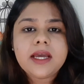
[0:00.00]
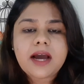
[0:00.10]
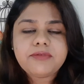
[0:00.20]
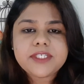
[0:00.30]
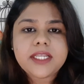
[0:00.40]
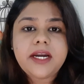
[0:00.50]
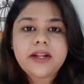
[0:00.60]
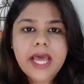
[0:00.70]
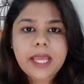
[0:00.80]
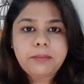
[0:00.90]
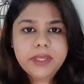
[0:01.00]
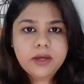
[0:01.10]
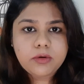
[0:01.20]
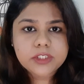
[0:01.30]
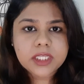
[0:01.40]
काफी ज्यादा ड्राई भी
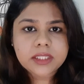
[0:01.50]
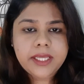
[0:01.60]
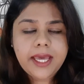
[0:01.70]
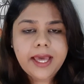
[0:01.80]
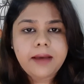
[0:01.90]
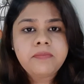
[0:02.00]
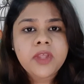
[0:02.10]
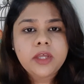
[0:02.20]
हो जाती है